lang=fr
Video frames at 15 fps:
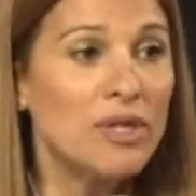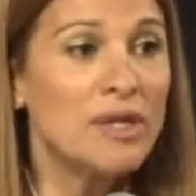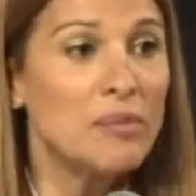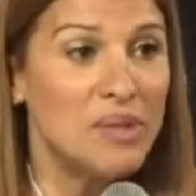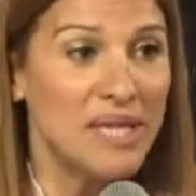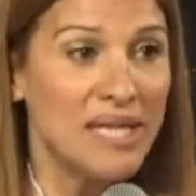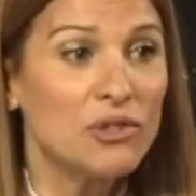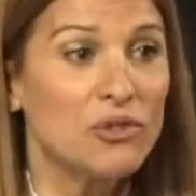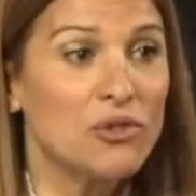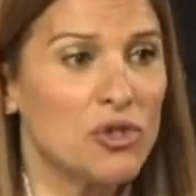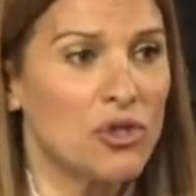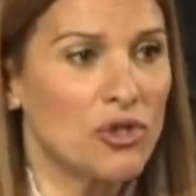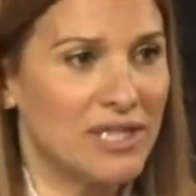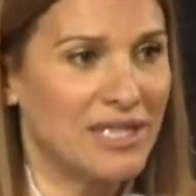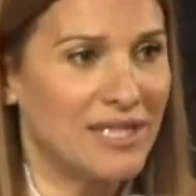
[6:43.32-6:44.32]
et bien t'en
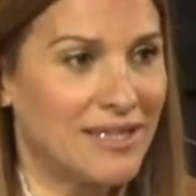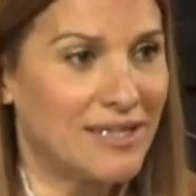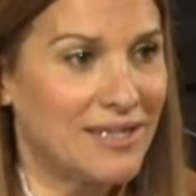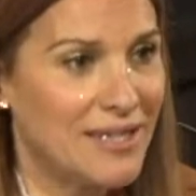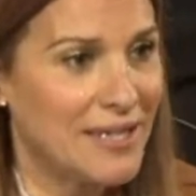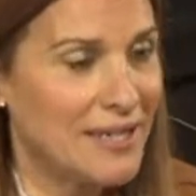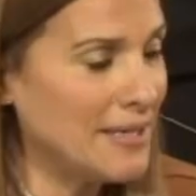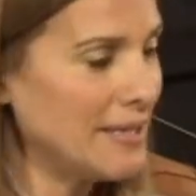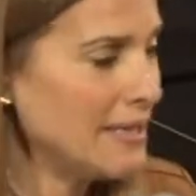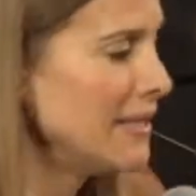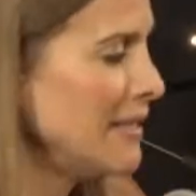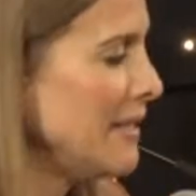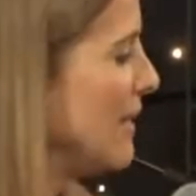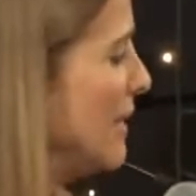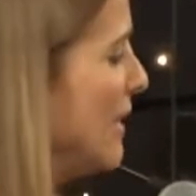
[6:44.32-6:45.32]
sortir.
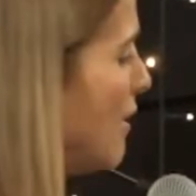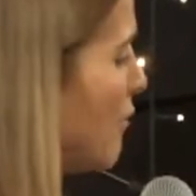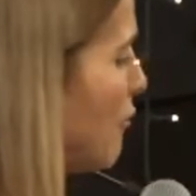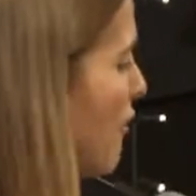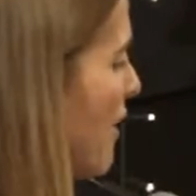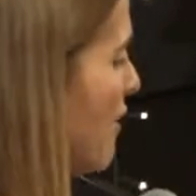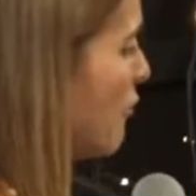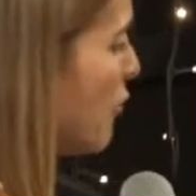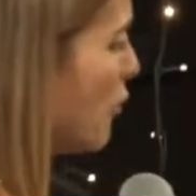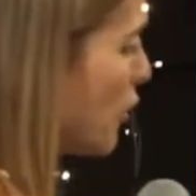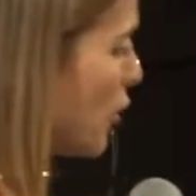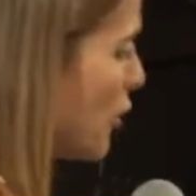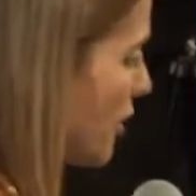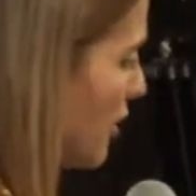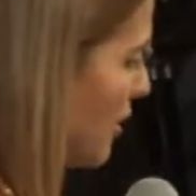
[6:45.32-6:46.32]
La faveur,